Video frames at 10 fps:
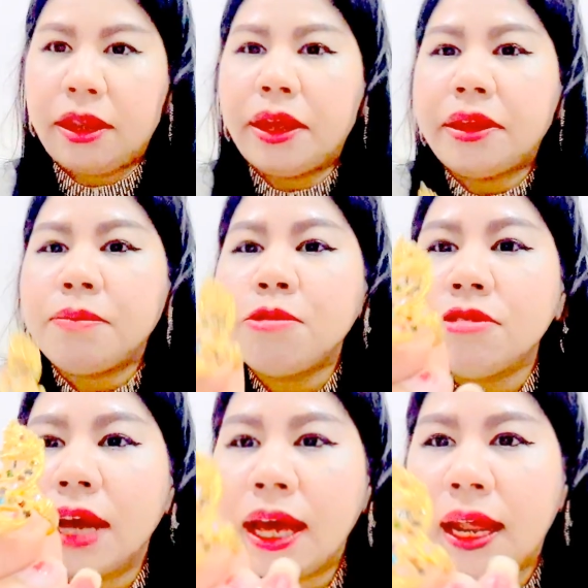อันนี้บู
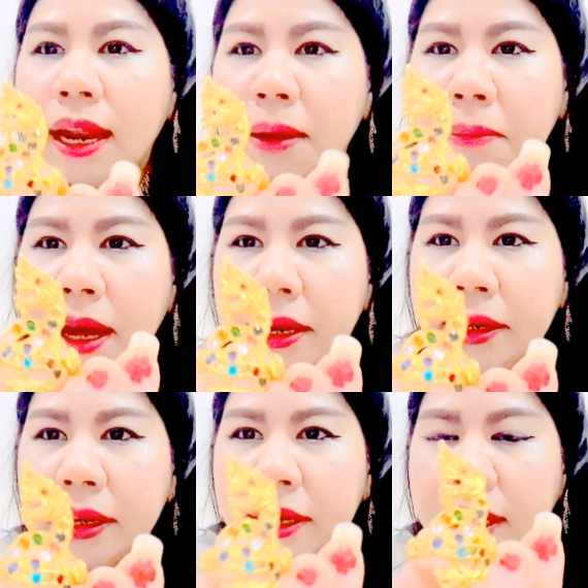ชาหลักพัน
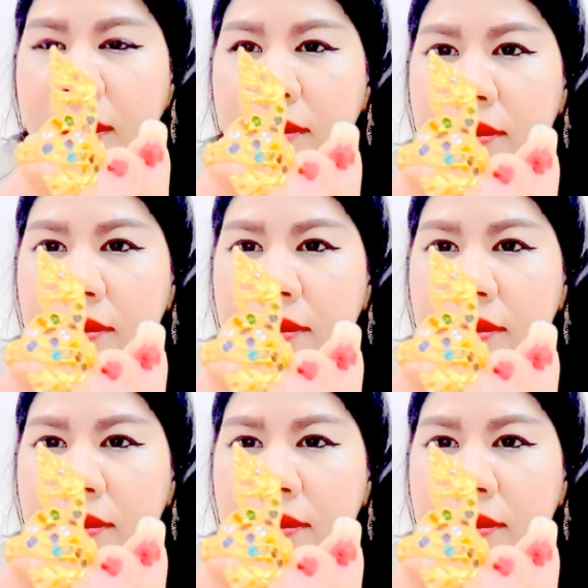นะคะ